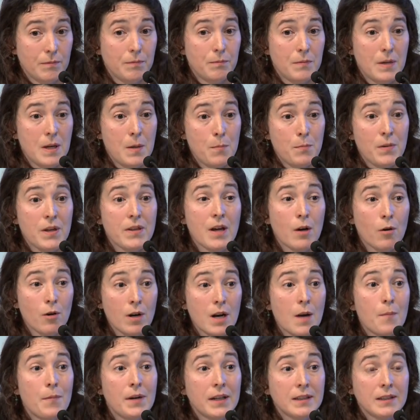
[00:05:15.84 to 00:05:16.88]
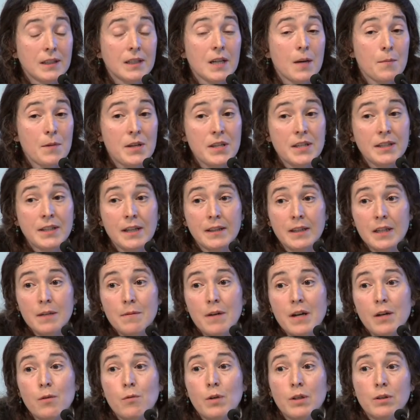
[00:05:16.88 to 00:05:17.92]
Empiezan con la práctica
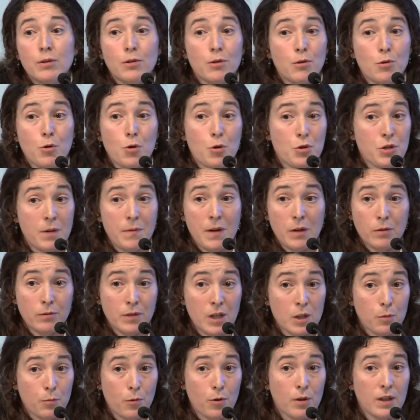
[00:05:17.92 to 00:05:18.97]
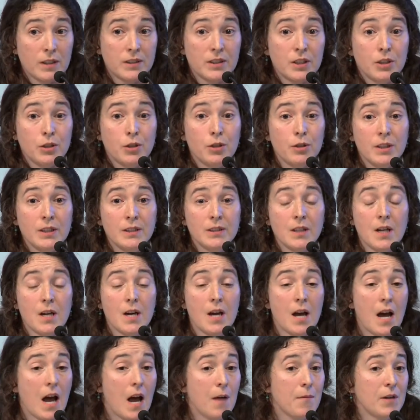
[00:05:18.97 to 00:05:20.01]
meditativa y cuando llevan unas pocas sesiones
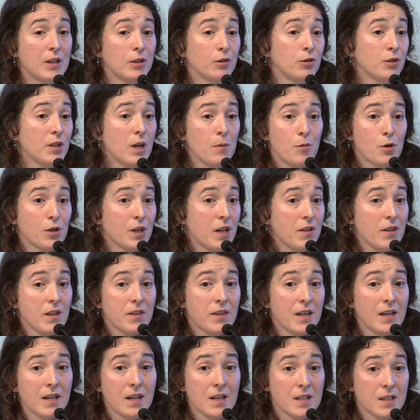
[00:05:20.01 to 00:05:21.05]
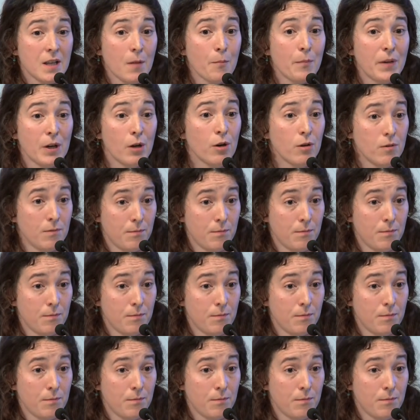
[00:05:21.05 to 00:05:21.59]
abandonan porque dicen que están peor.